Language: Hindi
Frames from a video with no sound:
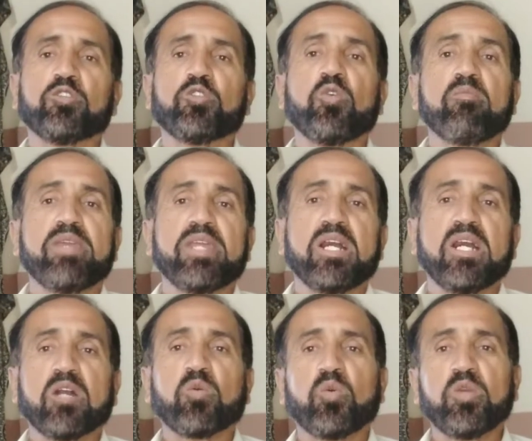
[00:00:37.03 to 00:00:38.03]
तो मेरा
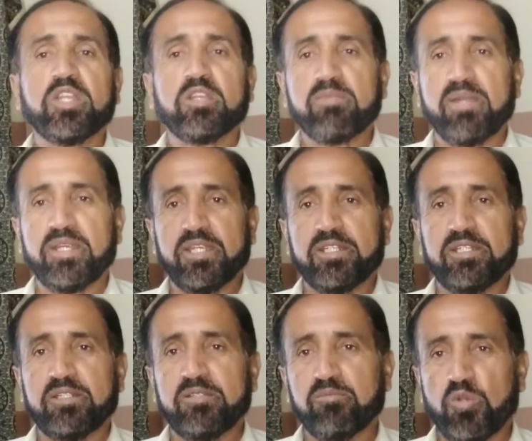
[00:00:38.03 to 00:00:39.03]
कोई रिकमेंडेड
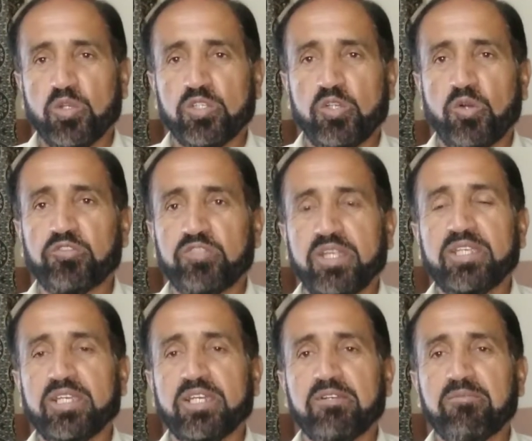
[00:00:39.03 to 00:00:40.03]
ब्रोकेज हाउस नहीं
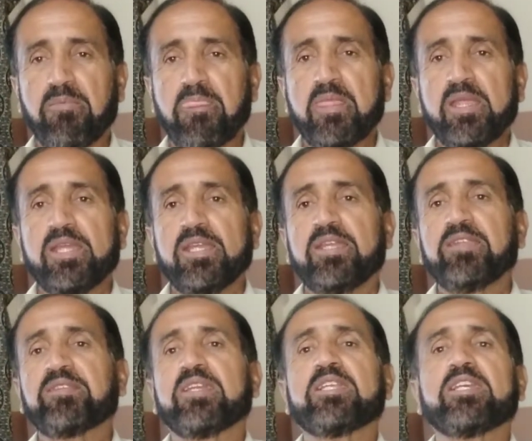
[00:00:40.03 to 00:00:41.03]
है
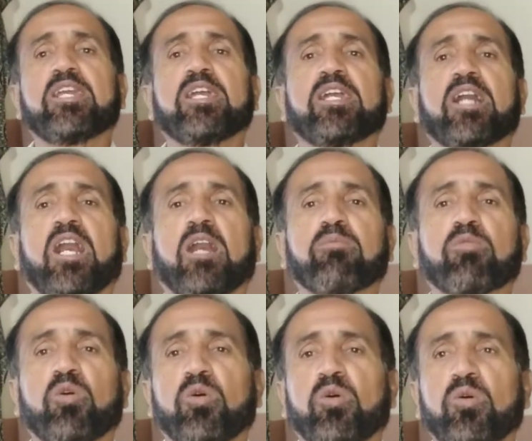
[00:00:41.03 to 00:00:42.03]
इसके लिए
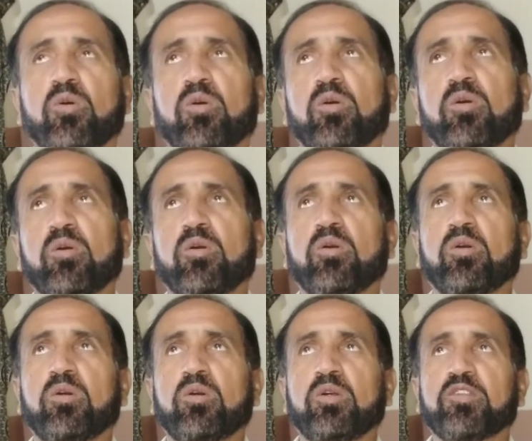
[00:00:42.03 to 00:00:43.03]
आपको
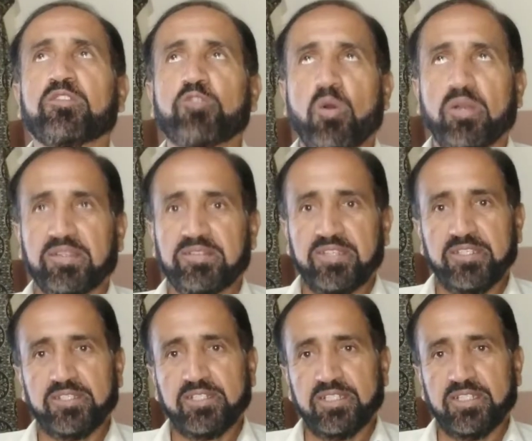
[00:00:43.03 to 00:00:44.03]
स्टॉक
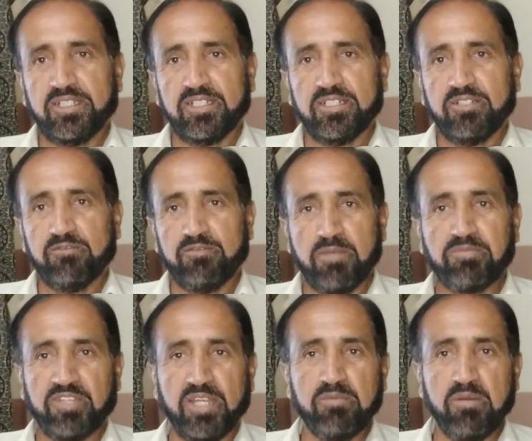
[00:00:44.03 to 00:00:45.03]
एक्सचेंज की
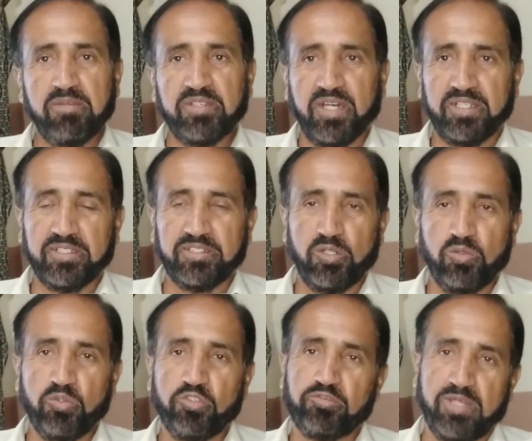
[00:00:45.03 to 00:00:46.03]
वेबसाइट में बता देता
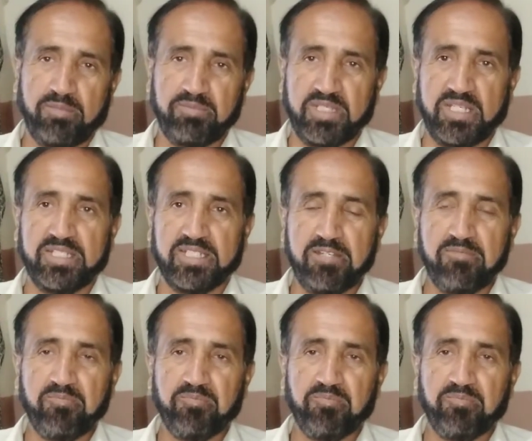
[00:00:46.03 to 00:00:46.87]
हूँ उस पर आप चले जाएं